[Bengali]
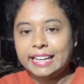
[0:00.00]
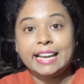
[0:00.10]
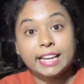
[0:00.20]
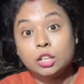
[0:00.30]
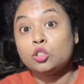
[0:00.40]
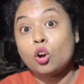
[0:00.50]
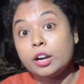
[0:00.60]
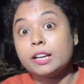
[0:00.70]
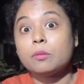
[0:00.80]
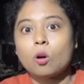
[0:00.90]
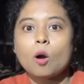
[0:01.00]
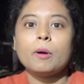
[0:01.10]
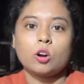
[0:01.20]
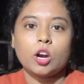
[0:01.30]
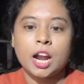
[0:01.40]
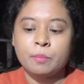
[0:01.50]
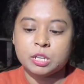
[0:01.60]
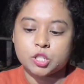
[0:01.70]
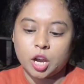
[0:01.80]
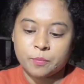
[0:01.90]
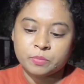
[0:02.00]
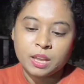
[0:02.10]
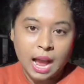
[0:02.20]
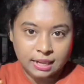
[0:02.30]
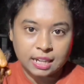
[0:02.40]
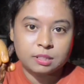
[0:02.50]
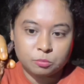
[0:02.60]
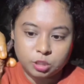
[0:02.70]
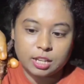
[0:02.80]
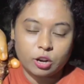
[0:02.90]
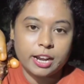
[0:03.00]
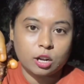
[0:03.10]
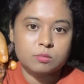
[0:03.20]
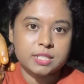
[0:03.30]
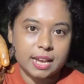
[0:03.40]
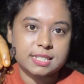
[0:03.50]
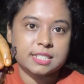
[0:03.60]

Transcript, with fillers: এটাই কিন্তু অনেক অবাক করার বিষয় আর তার মধ্যে দেখো এরকম সাইজের